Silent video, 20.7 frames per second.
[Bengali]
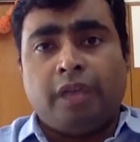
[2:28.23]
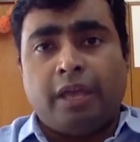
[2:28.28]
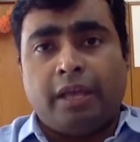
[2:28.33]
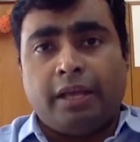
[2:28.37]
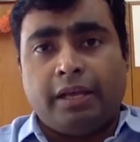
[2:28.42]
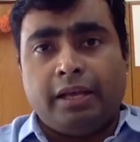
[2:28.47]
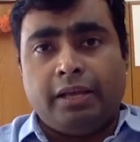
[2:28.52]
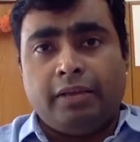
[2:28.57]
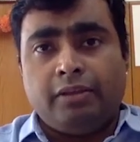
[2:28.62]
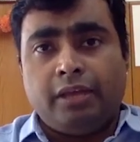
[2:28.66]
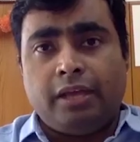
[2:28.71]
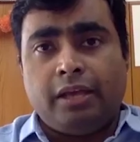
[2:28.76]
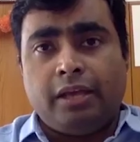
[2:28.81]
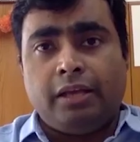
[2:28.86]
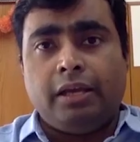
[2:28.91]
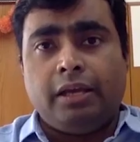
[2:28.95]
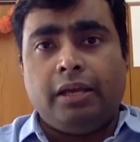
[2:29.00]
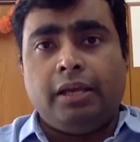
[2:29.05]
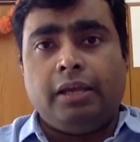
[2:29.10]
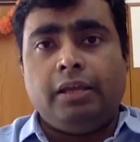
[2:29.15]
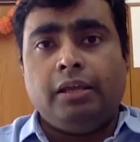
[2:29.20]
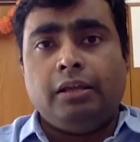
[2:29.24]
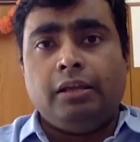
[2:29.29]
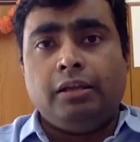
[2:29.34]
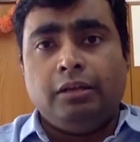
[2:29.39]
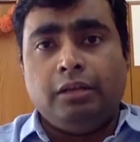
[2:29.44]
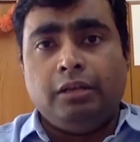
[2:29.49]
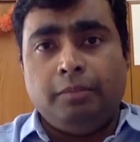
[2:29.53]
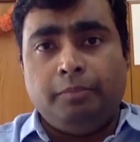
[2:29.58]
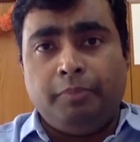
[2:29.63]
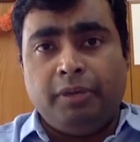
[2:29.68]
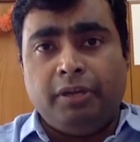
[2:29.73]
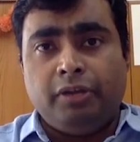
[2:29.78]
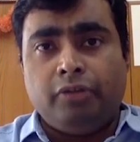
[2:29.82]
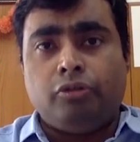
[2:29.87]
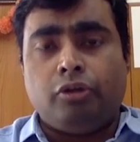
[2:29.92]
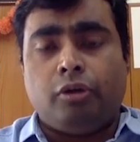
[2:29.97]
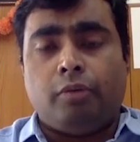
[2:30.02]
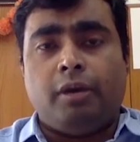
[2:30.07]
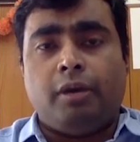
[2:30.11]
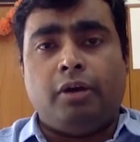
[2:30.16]
জায়গায় জায়গায় লিপিড
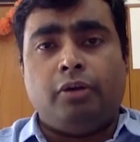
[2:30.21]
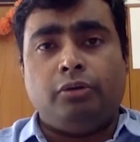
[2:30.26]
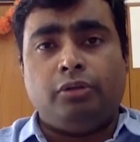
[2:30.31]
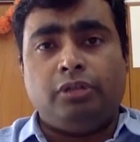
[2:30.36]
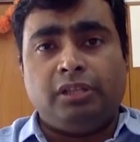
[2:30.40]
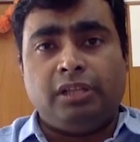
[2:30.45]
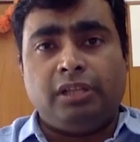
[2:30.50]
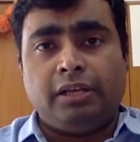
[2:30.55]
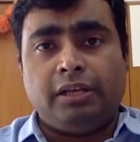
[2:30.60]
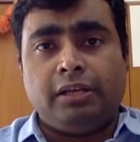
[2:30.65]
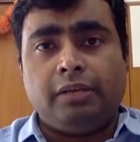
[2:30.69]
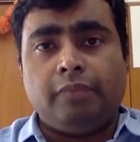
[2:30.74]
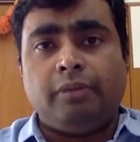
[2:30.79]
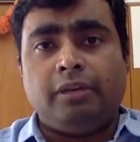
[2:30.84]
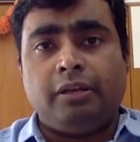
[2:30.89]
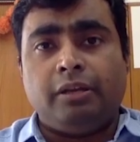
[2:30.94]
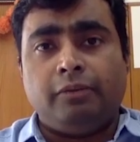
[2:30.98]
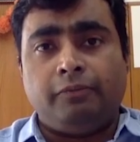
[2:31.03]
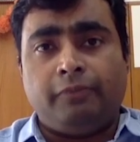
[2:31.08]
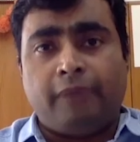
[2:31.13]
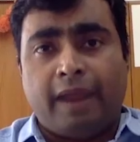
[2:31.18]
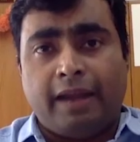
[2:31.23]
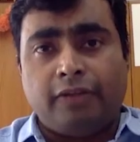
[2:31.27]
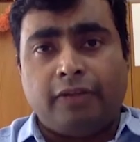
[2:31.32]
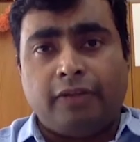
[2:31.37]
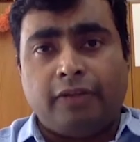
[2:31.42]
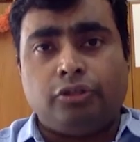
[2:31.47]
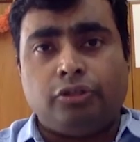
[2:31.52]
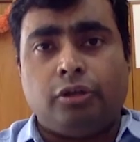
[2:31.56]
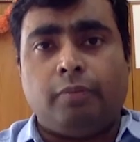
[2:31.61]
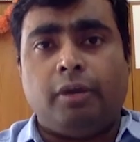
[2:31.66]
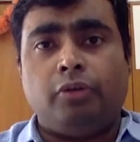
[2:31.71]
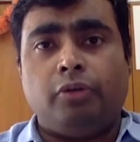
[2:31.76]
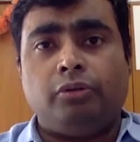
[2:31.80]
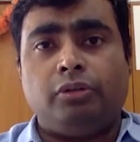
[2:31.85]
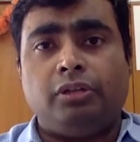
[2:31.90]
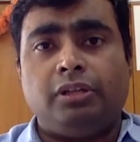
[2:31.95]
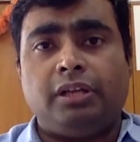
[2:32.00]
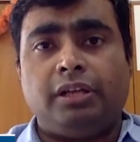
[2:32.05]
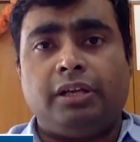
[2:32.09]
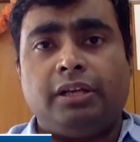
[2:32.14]
জমা হতে থাকে মানে ফ্যাট জমা
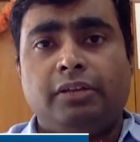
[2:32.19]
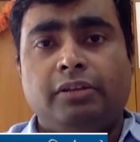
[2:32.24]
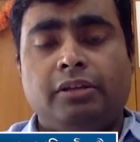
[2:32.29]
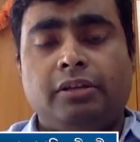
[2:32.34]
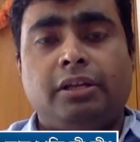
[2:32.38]
হতে থাকে